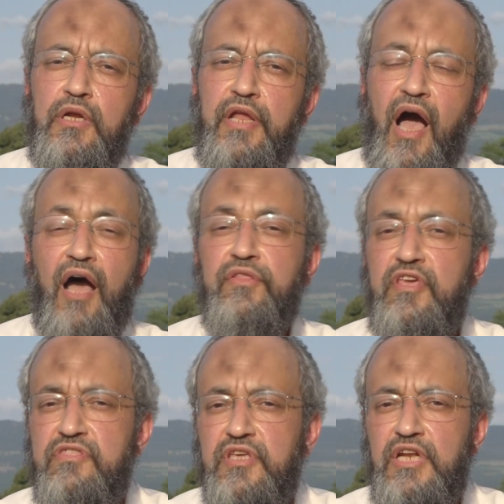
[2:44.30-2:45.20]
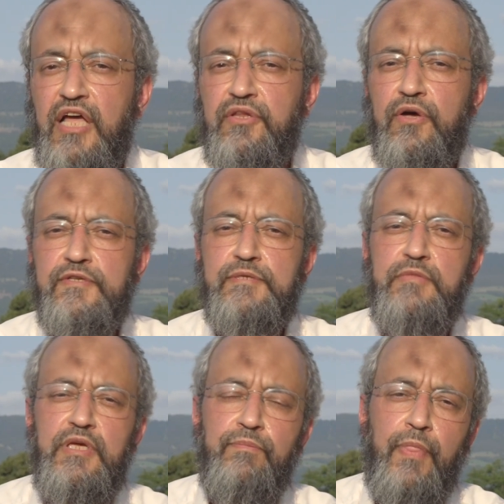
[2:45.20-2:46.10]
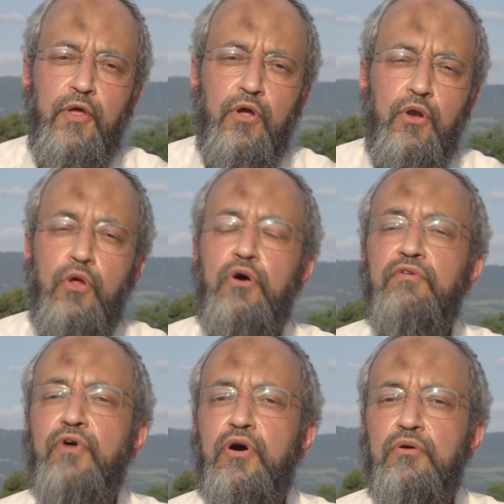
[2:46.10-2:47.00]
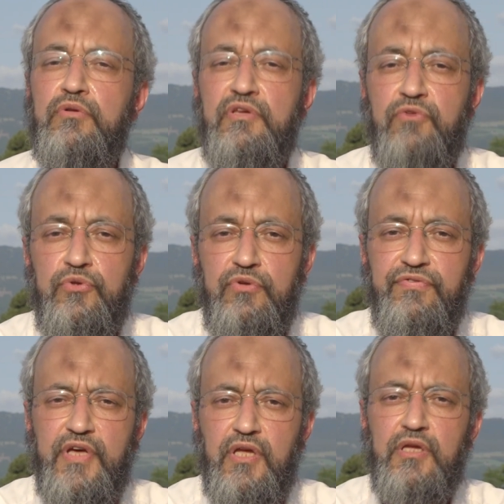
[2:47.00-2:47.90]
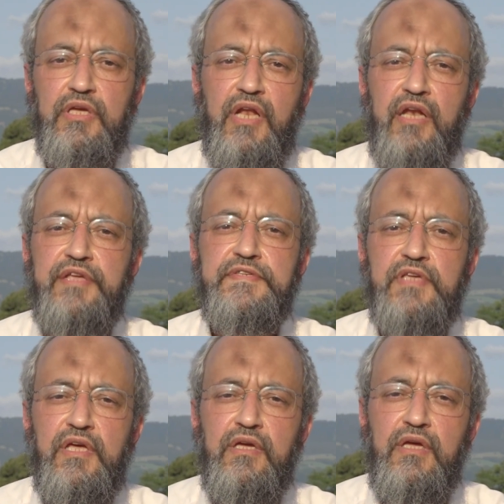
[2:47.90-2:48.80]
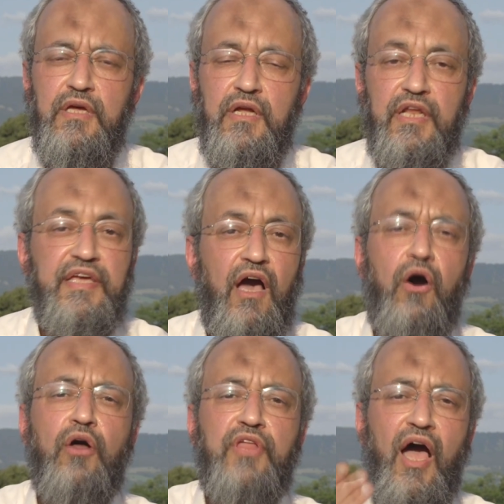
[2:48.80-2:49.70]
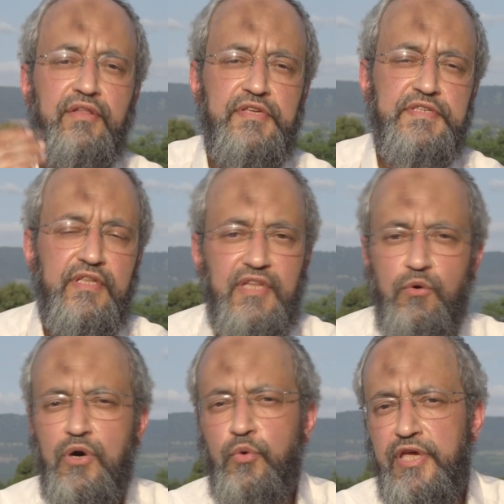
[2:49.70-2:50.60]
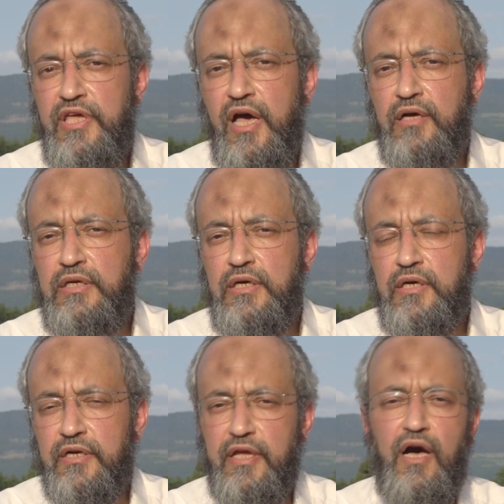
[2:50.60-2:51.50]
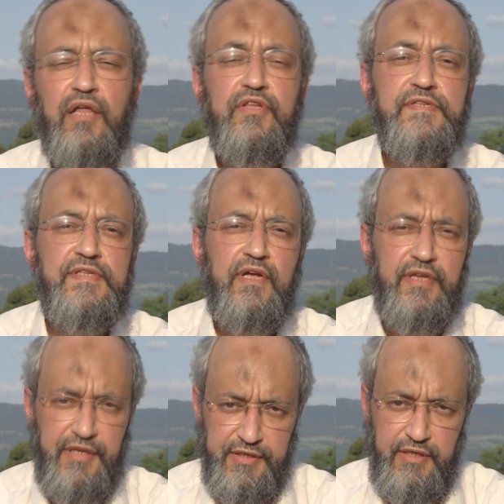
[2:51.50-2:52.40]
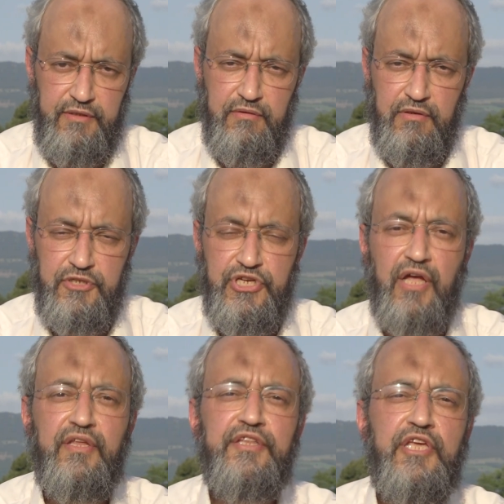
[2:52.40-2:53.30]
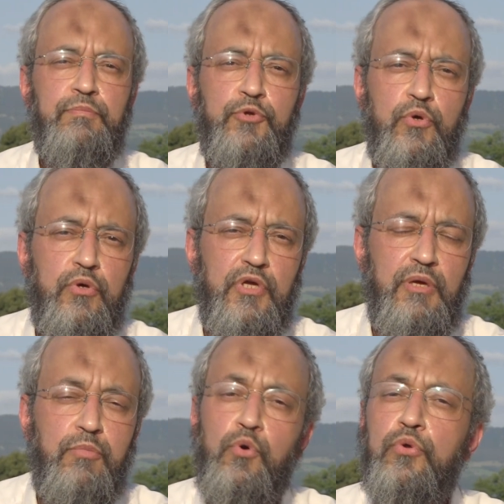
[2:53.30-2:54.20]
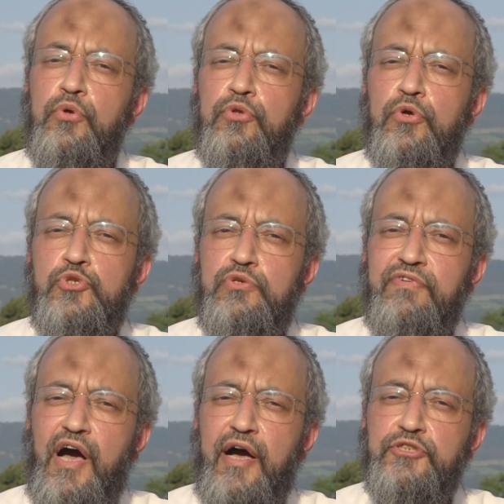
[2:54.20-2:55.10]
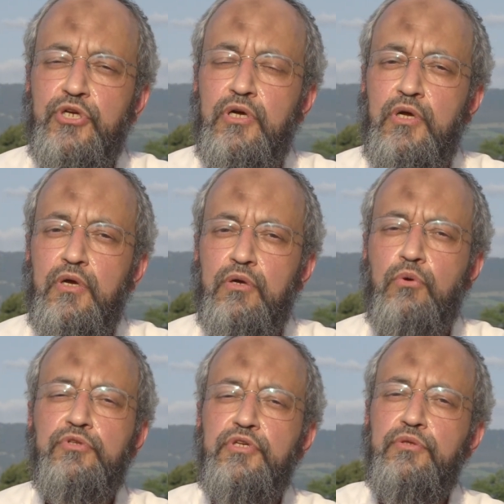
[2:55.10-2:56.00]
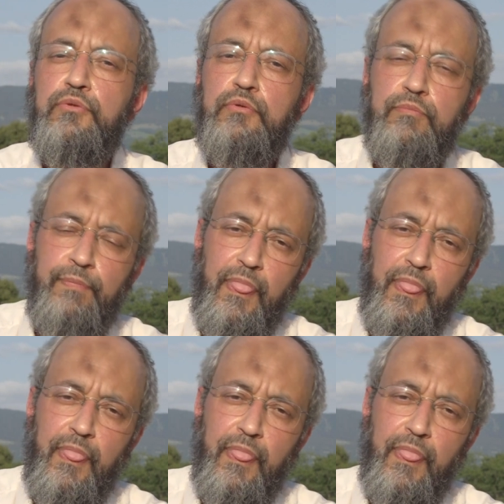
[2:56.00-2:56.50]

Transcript: les hadiths qu'il a transmis, l'œuvre au niveau du fiqh qu'il a laissé, les 40 hadiths et nawawiyya Riyad al-Salihin, Jardin des Pieux et beaucoup d'autres ouvrages continuent